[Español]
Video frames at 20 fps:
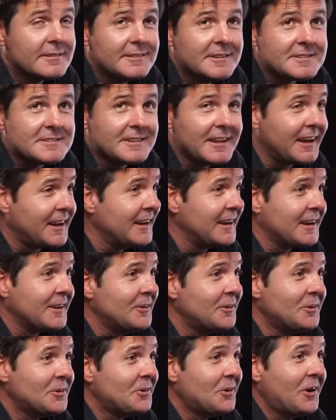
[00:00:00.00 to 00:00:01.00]
está
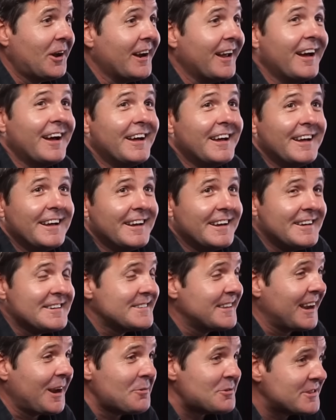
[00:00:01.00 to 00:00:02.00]
claro,
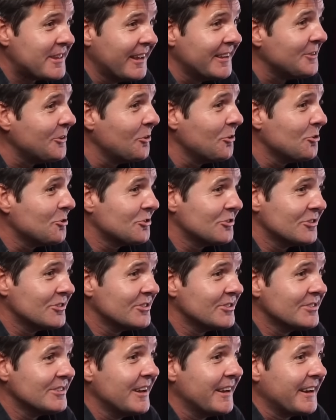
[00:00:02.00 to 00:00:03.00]
está a la vista de todos,
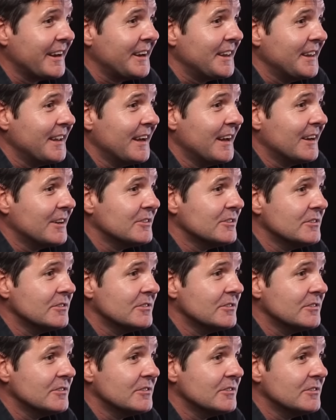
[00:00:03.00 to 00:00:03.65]
esa es la realidad.